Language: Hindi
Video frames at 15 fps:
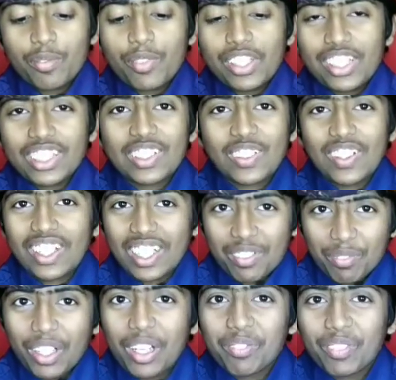मैजिक थोड़ा
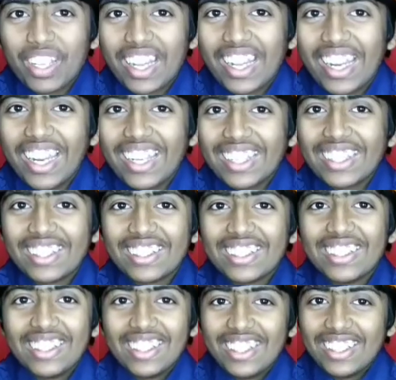कम काम कर रहा है
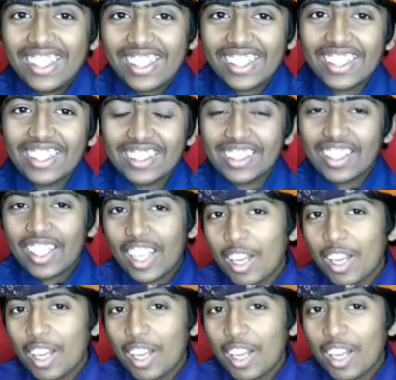लेकिन